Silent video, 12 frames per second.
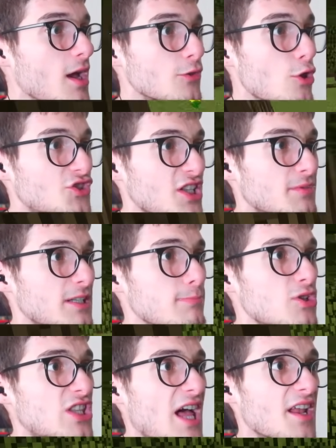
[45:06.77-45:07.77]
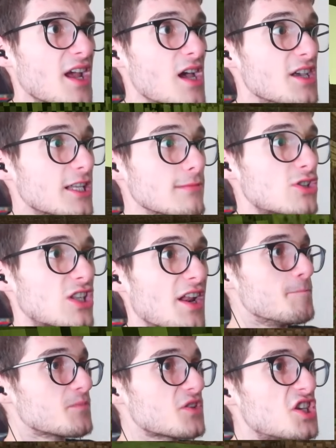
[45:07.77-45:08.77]
Dostlarım gitmişler. Gitmişler.
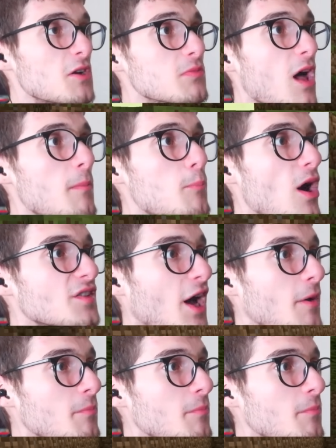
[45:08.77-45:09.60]
Kim lan bu adam?